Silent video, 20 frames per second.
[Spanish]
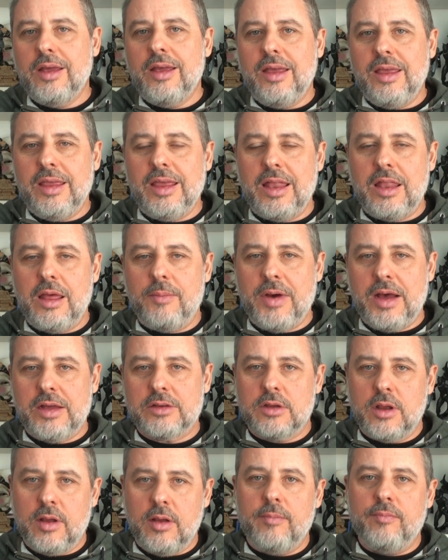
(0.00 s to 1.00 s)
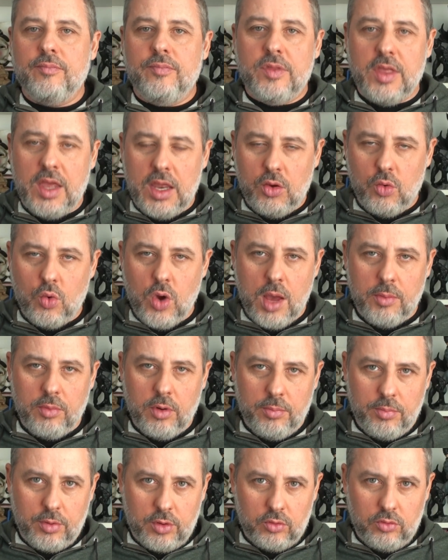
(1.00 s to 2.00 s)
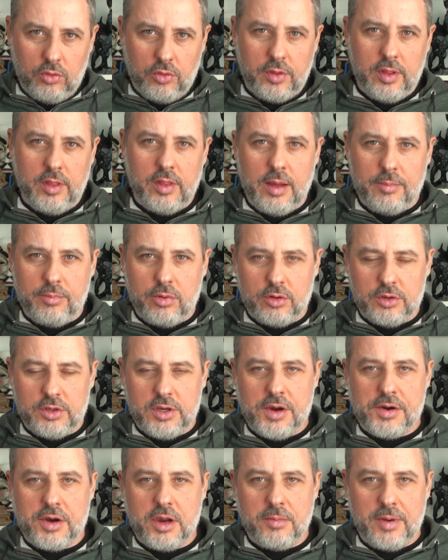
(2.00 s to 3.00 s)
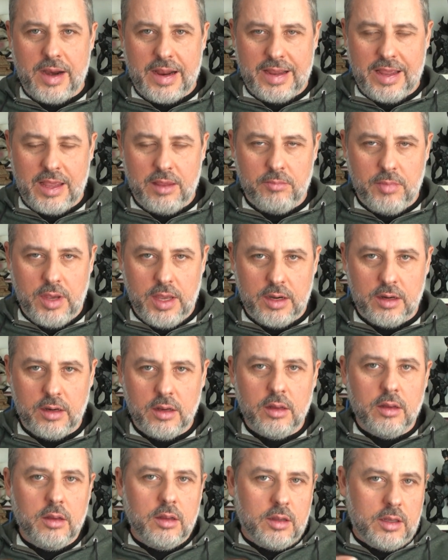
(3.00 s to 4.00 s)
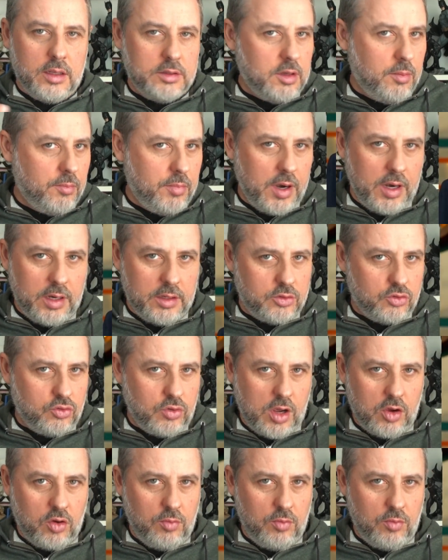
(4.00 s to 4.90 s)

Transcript: y además de nuevo producida por Jerry Bruckheimer, que siempre ha hecho una